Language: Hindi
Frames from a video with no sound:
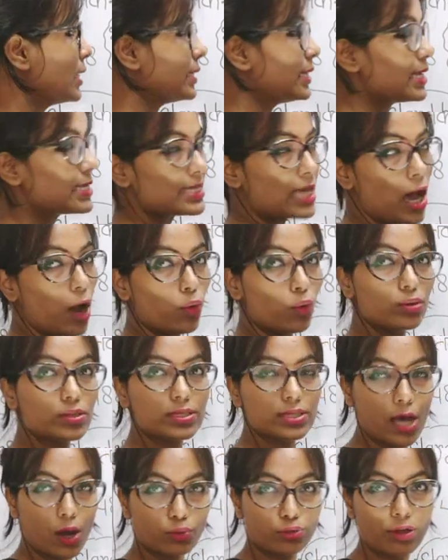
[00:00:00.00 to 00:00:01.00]
ये
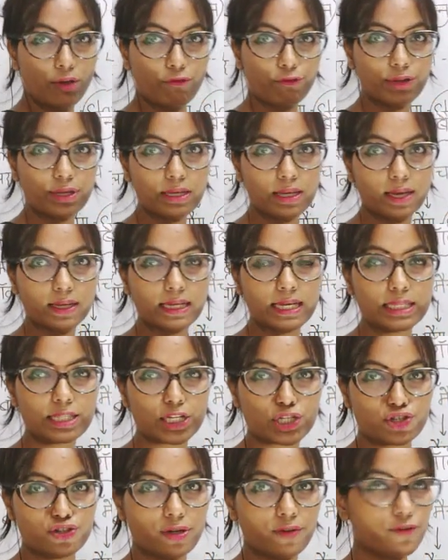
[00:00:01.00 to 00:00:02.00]
साउथ अफ्रीका के हैं
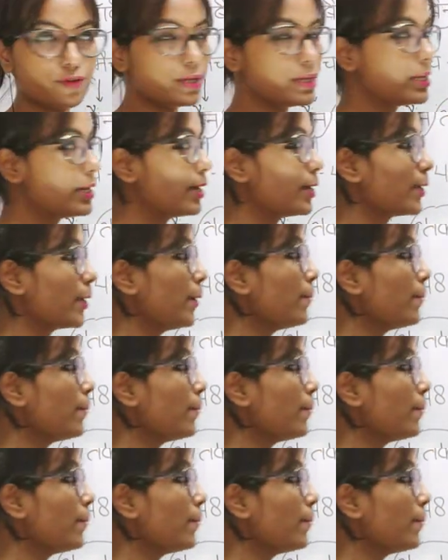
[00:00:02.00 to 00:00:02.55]
दक्षिण अफ्रीका